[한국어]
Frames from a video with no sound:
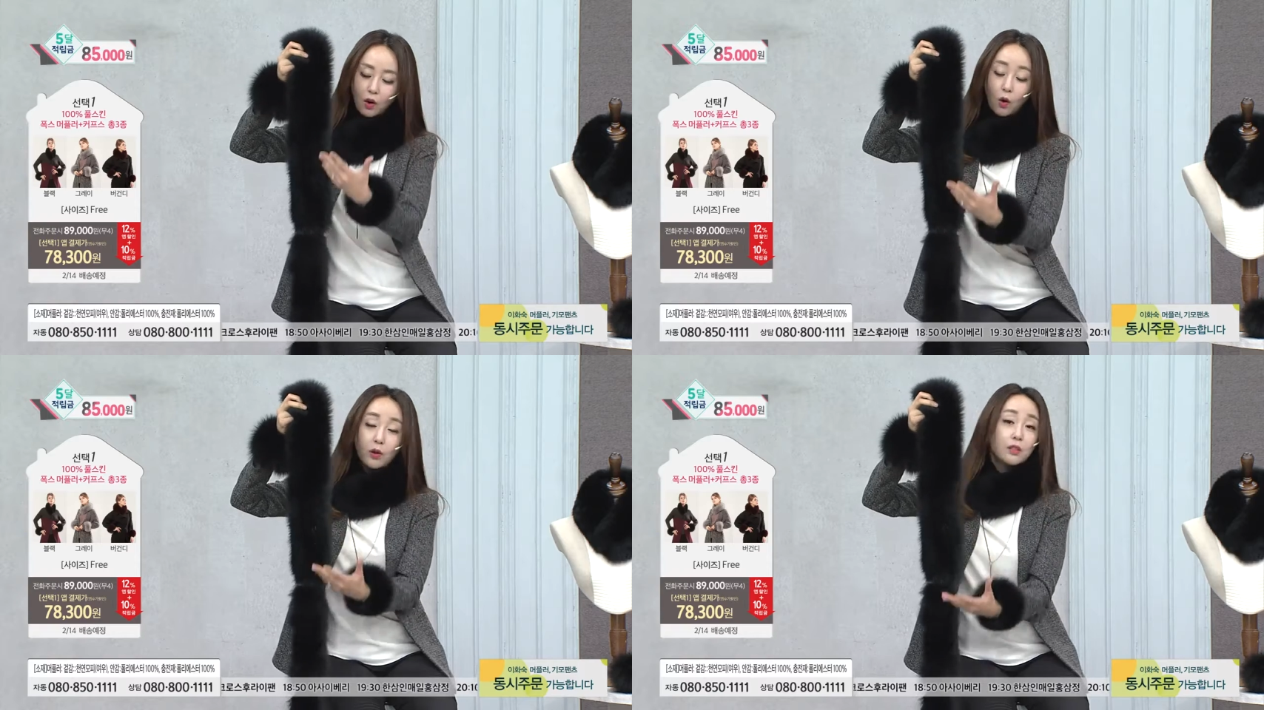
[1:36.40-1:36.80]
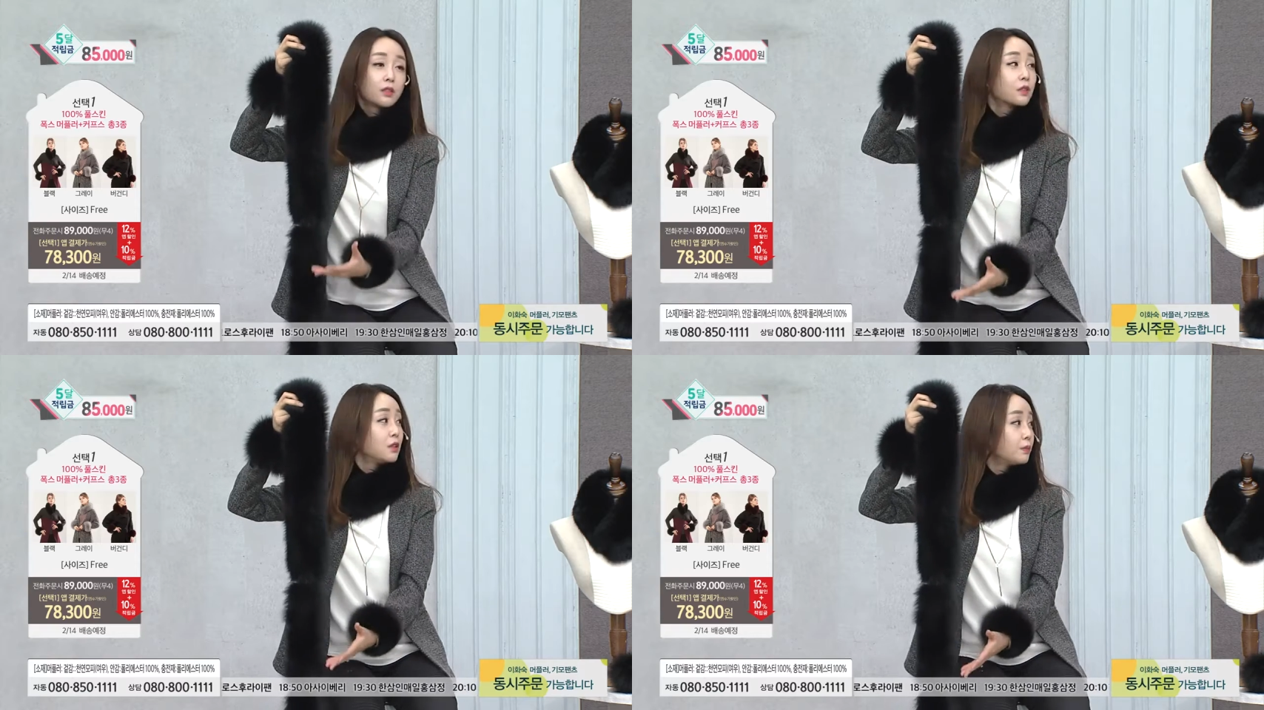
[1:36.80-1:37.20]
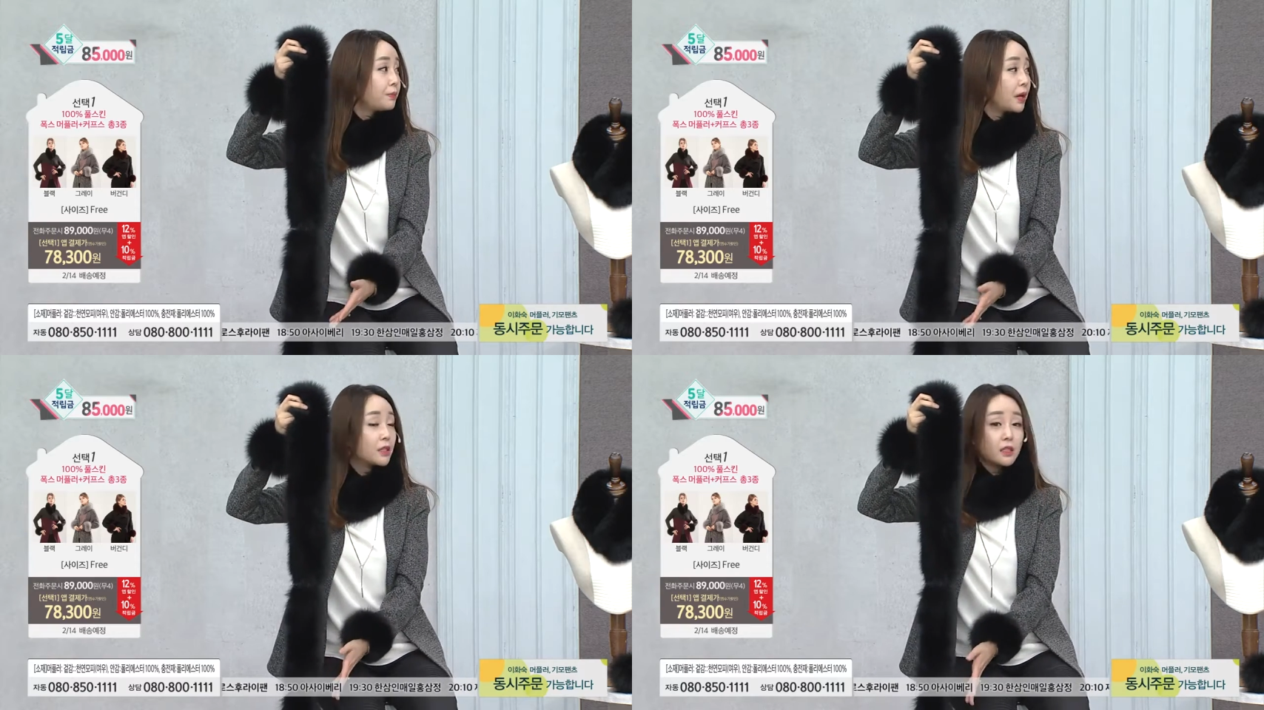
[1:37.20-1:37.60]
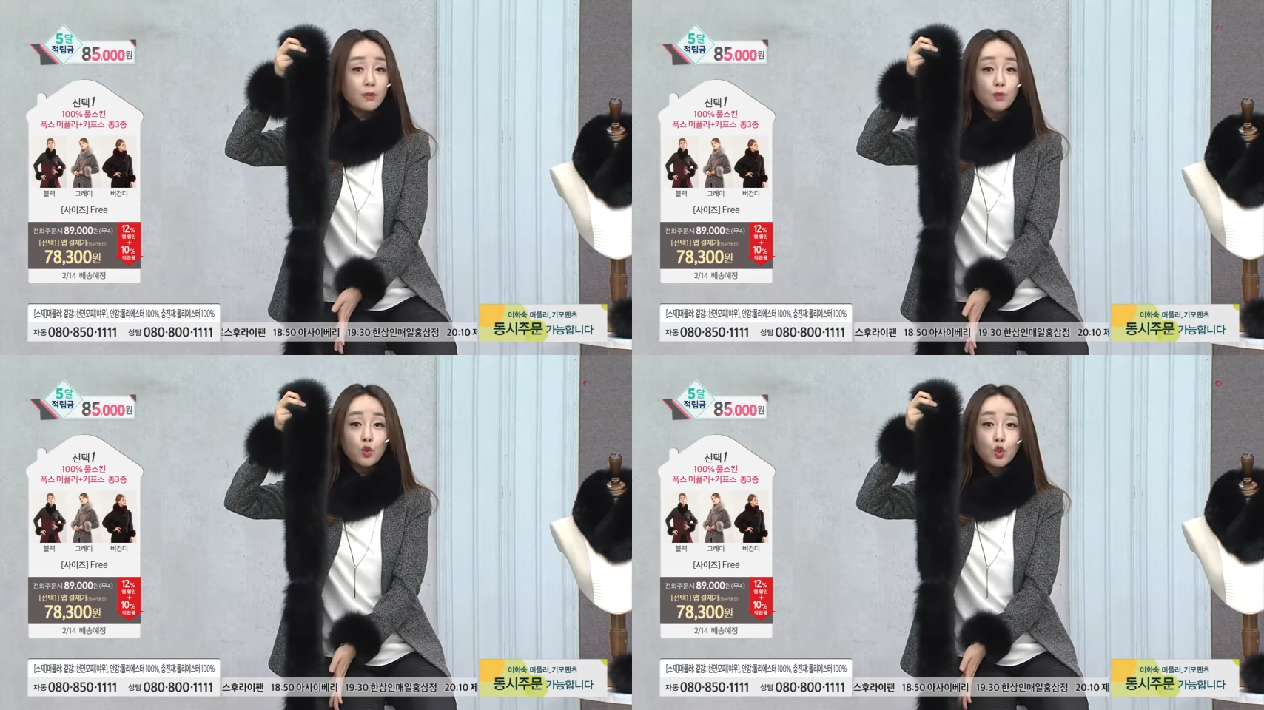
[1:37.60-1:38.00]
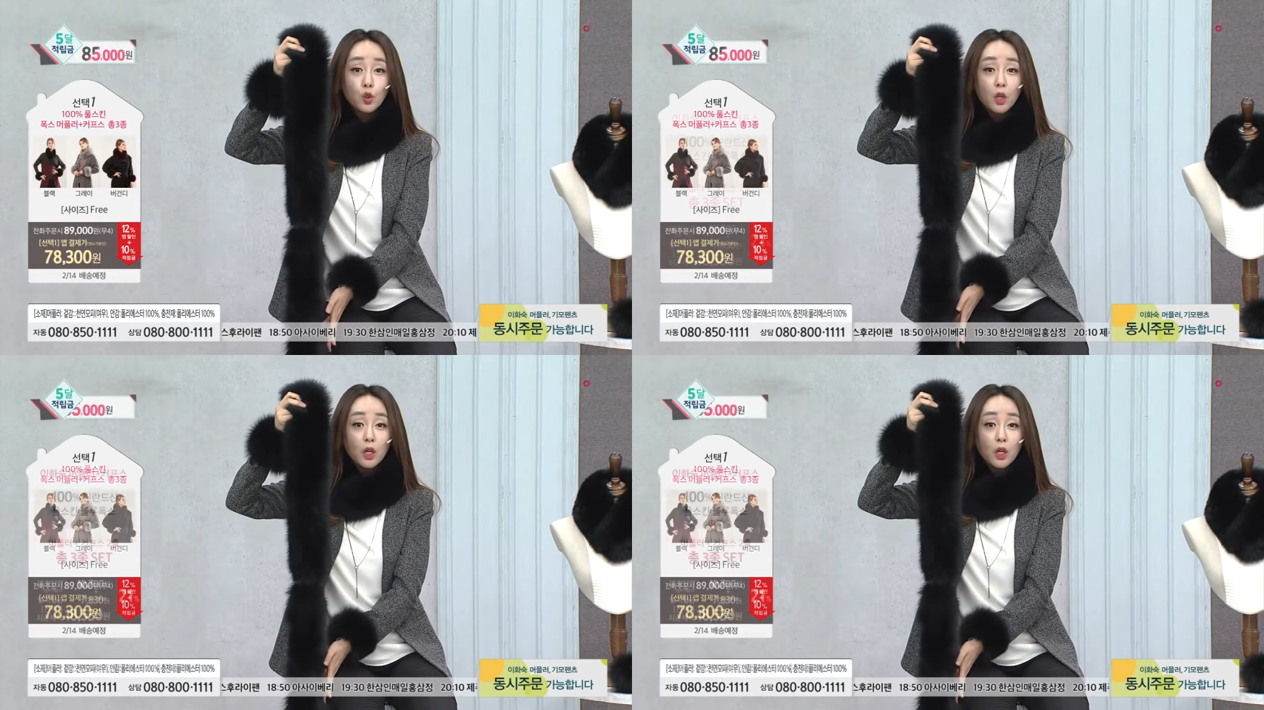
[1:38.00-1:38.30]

거의 지금 116?